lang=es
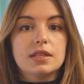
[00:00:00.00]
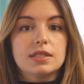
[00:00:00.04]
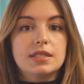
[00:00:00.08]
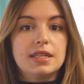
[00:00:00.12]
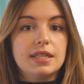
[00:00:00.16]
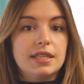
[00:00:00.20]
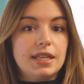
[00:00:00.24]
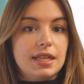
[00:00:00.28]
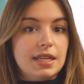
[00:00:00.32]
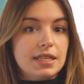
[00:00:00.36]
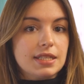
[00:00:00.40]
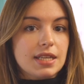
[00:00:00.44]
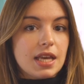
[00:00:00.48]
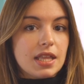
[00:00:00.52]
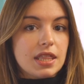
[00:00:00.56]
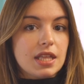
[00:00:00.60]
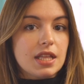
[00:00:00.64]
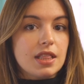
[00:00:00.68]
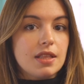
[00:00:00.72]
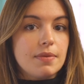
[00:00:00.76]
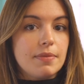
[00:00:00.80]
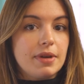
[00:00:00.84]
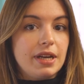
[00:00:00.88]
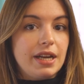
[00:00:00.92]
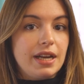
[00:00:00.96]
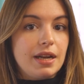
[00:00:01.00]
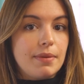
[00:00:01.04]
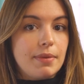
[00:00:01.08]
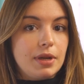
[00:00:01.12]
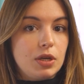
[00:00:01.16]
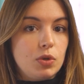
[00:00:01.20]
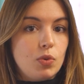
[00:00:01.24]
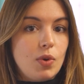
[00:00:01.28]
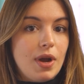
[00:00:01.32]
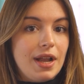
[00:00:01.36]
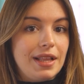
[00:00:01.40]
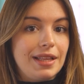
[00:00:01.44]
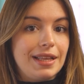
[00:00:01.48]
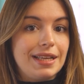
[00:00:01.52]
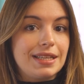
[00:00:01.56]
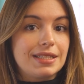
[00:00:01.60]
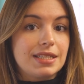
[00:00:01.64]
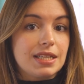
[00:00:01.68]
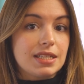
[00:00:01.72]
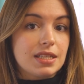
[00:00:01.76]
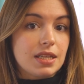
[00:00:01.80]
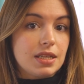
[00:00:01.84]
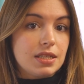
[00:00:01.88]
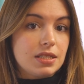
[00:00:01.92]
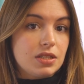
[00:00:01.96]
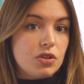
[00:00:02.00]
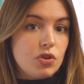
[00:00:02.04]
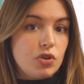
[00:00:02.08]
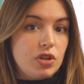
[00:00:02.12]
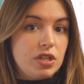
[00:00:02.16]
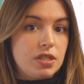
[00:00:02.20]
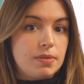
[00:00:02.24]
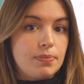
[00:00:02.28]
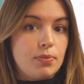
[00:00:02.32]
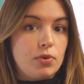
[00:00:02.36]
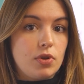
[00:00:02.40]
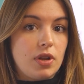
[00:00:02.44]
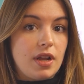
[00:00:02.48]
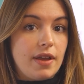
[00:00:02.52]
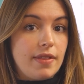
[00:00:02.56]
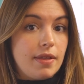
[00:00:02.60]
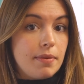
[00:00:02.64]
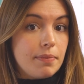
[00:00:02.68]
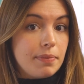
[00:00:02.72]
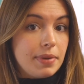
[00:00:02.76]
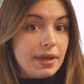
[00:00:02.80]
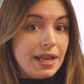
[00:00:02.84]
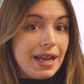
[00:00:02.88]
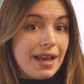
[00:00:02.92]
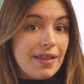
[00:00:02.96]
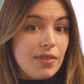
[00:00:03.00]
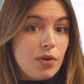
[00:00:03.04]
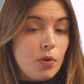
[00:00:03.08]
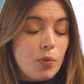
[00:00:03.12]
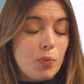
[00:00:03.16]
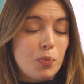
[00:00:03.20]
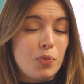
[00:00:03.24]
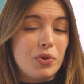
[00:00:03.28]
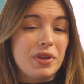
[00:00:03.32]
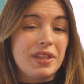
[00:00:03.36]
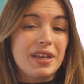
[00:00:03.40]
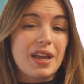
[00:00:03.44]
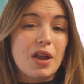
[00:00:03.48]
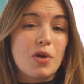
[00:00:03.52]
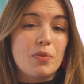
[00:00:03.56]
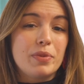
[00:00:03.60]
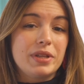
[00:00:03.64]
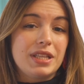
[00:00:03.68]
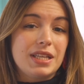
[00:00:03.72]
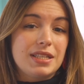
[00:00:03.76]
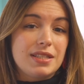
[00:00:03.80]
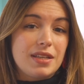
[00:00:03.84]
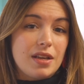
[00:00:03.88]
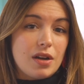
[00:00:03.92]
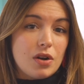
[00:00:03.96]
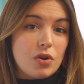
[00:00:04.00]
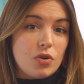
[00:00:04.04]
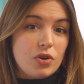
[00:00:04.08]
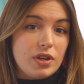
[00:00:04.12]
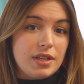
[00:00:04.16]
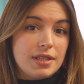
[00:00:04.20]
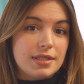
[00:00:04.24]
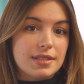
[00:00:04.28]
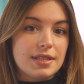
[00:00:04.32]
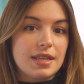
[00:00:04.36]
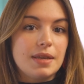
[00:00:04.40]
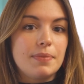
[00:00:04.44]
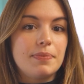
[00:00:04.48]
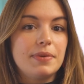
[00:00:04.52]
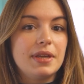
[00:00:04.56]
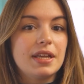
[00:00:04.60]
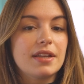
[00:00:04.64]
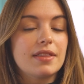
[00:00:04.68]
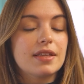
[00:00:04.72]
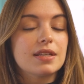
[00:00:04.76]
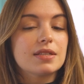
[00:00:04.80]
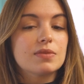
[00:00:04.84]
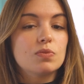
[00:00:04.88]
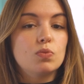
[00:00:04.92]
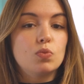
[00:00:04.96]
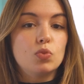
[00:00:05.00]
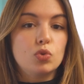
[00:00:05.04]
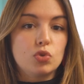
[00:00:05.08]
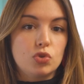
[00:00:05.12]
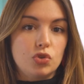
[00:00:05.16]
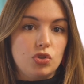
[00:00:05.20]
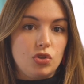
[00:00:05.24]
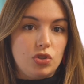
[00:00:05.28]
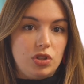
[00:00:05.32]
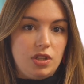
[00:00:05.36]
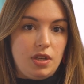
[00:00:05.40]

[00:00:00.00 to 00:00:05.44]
Si tienes que hacer de manera manual estas gestiones por cada empleado, puede que cometas errores y pierdas mucho